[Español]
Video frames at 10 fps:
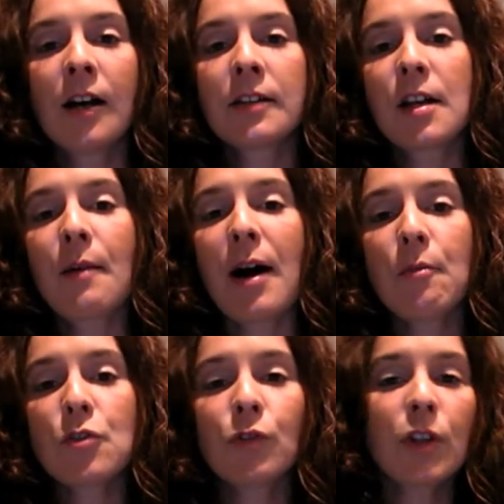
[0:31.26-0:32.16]

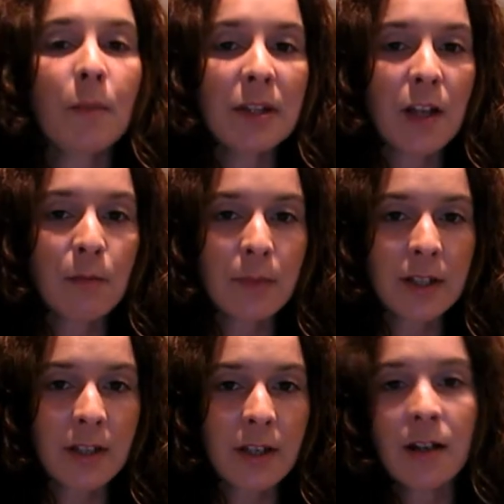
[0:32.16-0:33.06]
Trabajamos
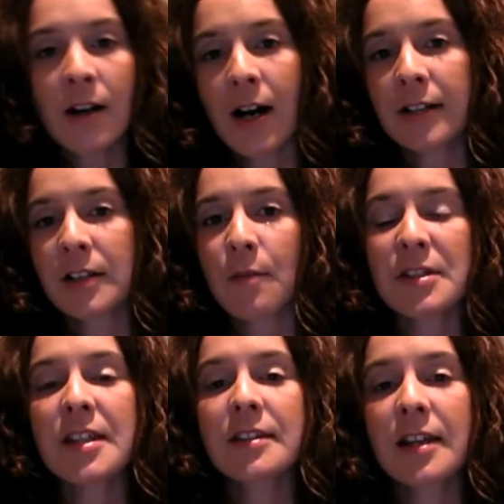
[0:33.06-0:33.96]
fundamentalmente a
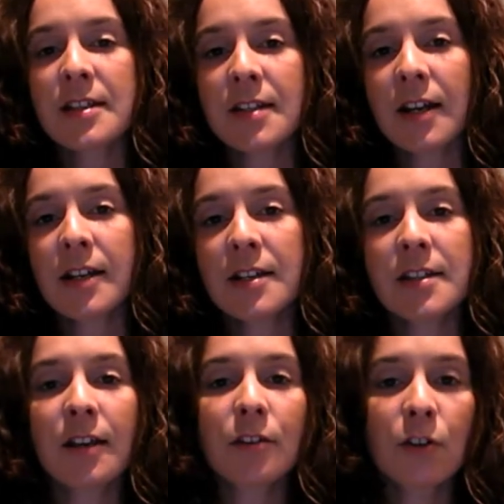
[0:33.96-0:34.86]
través de tres áreas
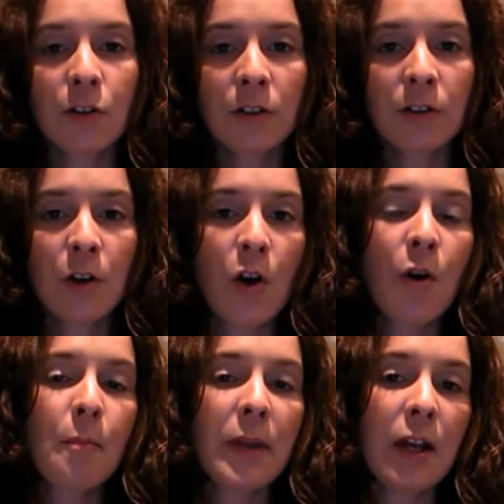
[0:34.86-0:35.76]
de acción,
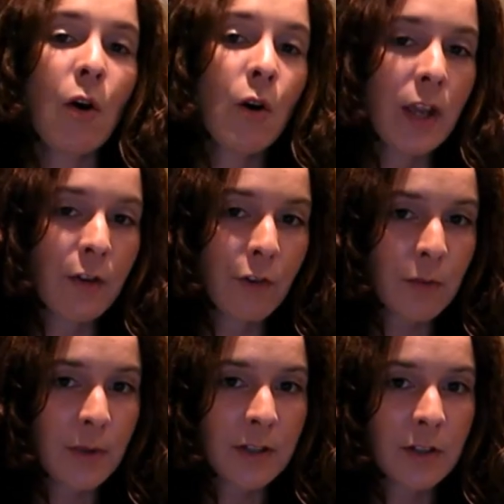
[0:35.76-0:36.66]
pedagogía y
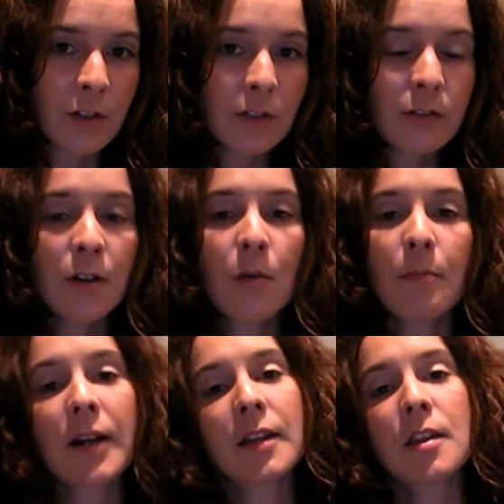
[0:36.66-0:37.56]
formación,
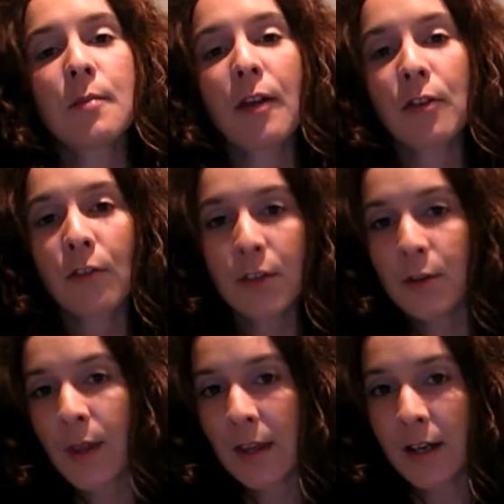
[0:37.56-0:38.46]
participación
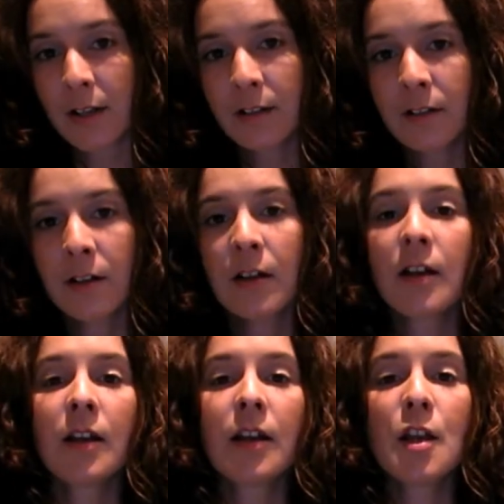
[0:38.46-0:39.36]
ciudadana
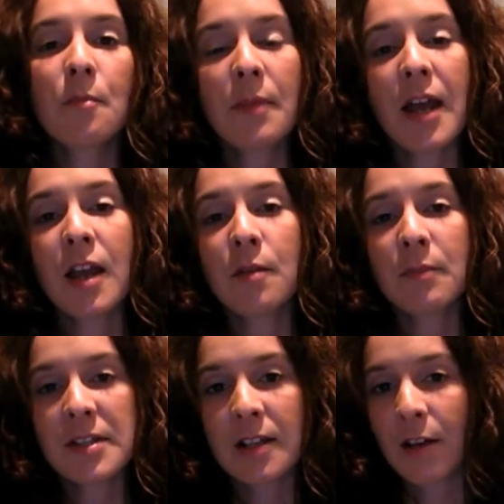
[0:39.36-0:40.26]
e, e
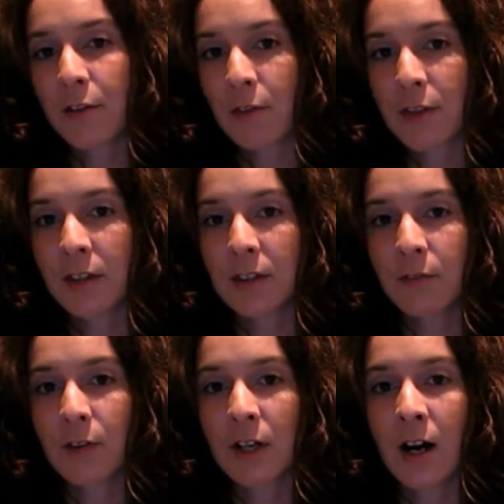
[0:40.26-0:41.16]
investigación
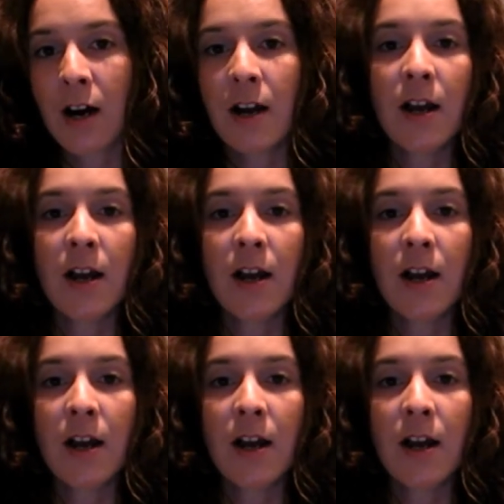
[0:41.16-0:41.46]
científica.